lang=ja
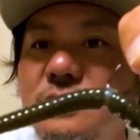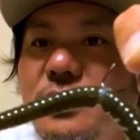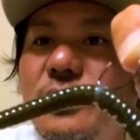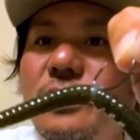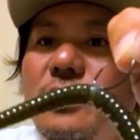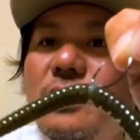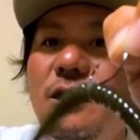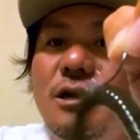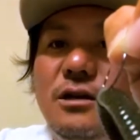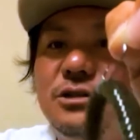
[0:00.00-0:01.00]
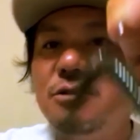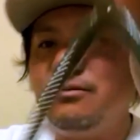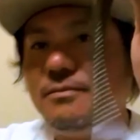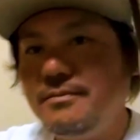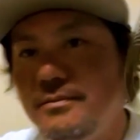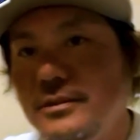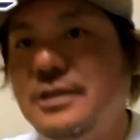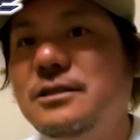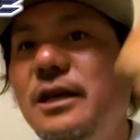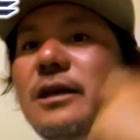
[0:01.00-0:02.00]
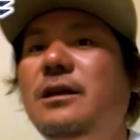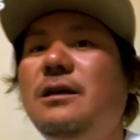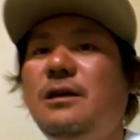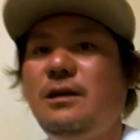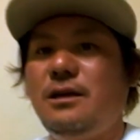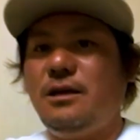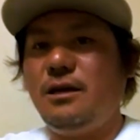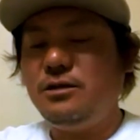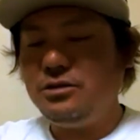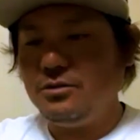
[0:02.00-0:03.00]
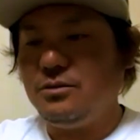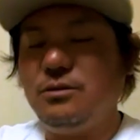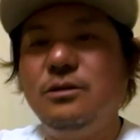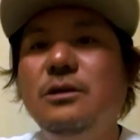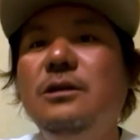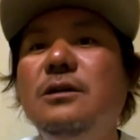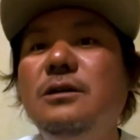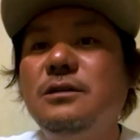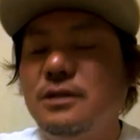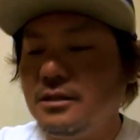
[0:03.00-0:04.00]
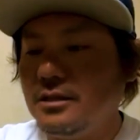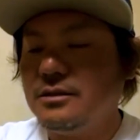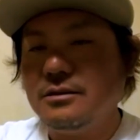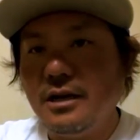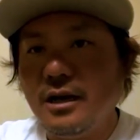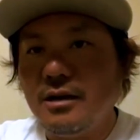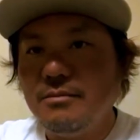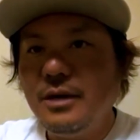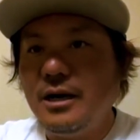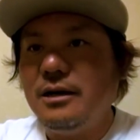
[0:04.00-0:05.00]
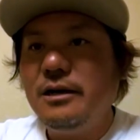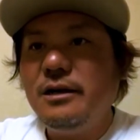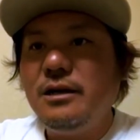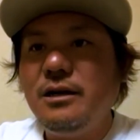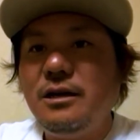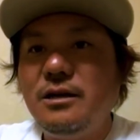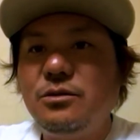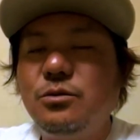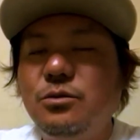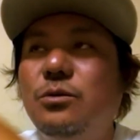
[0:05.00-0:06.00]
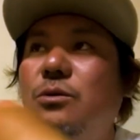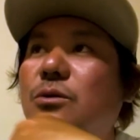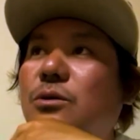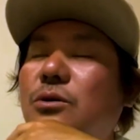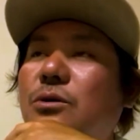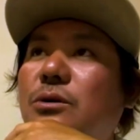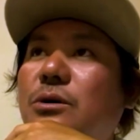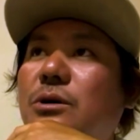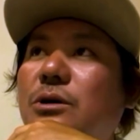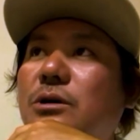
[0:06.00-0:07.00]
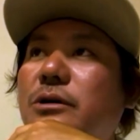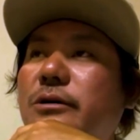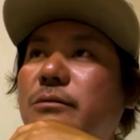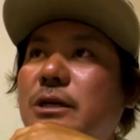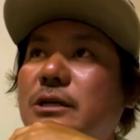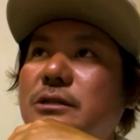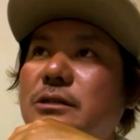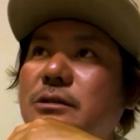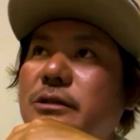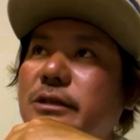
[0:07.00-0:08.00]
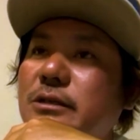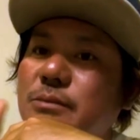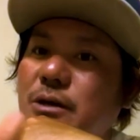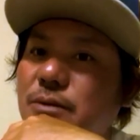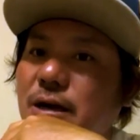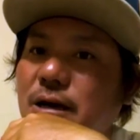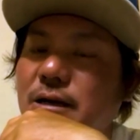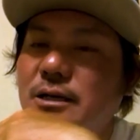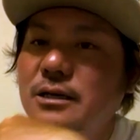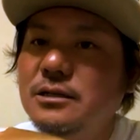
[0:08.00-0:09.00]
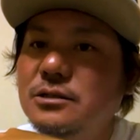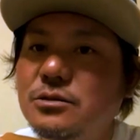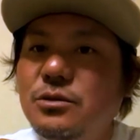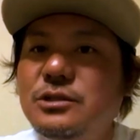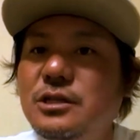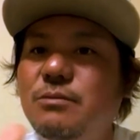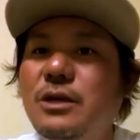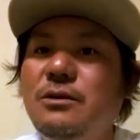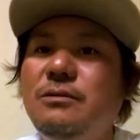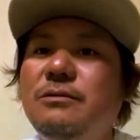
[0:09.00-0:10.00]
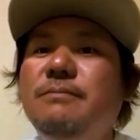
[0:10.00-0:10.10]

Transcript: で、えー、アクションですね。えー、アクションなんですが、まあ、えっ、ー、と、まあ、今はすごい狭い、